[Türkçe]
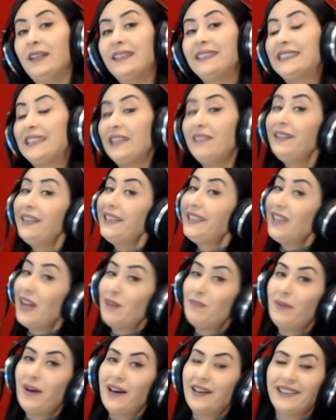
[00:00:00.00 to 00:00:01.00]
Sevgili
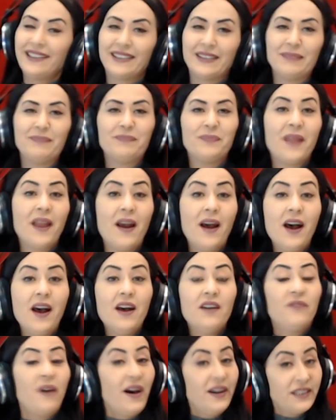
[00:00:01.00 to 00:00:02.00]
can bağları,
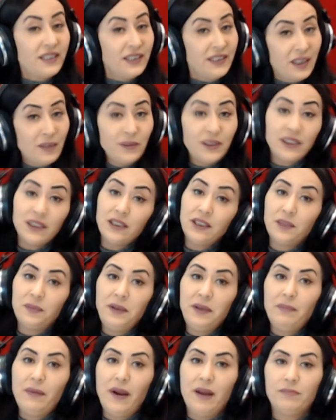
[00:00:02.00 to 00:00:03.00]
farkında mısınız
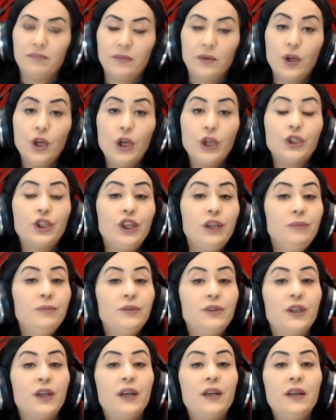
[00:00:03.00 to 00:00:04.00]
bilmem.
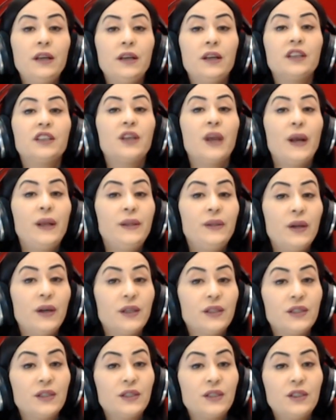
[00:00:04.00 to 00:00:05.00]
Kimse kendi
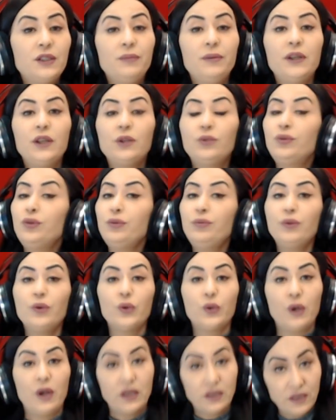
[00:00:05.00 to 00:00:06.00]
acısını bile
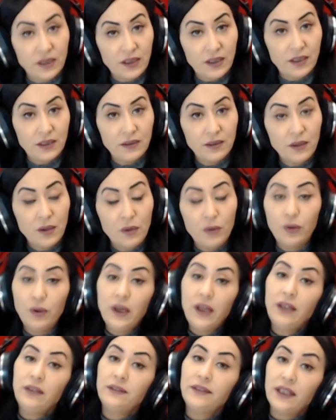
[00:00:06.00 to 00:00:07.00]
duymuyor artık. Öyle
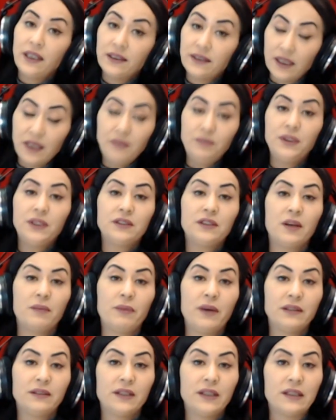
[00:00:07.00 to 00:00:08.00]
enteresan bir
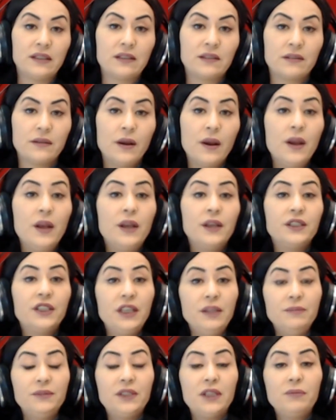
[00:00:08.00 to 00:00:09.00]
zamandayız.
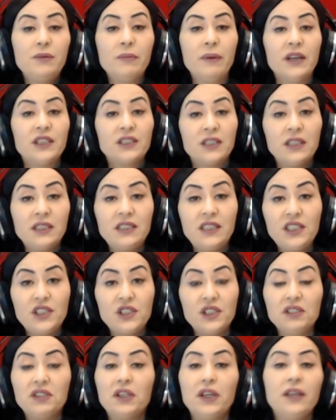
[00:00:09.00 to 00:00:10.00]
Kimse bir başkası
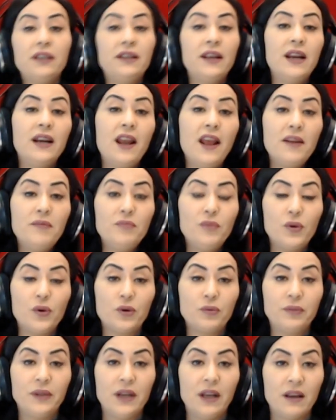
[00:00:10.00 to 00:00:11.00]
için
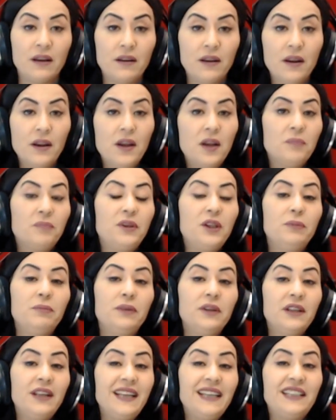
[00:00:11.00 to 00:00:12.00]
kederlenmiyor bile.
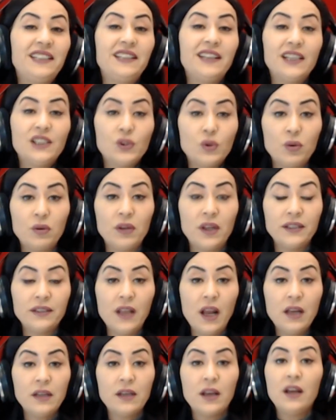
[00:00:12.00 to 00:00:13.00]
Birbirine ihtiyacı
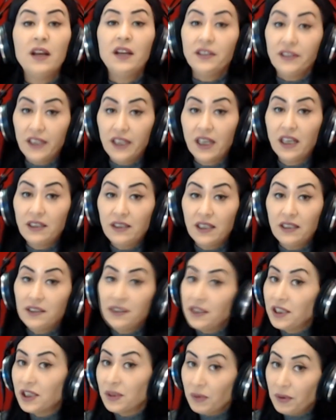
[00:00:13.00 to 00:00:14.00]
olanlar dikkat
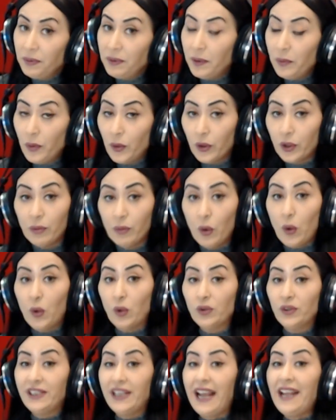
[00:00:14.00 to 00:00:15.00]
ettiniz mi bilmiyorum
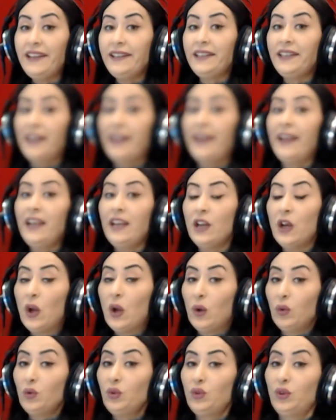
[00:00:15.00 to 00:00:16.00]
özenle
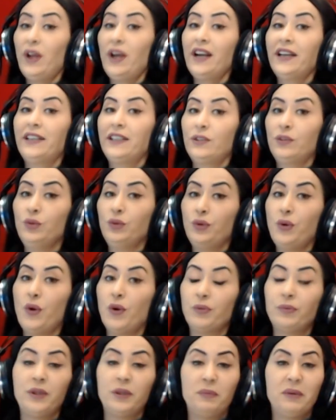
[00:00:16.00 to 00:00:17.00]
uzak
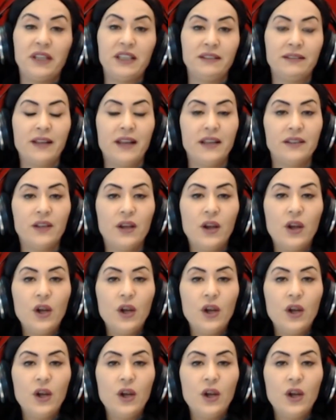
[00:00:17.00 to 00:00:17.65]
duruyor birbirinden.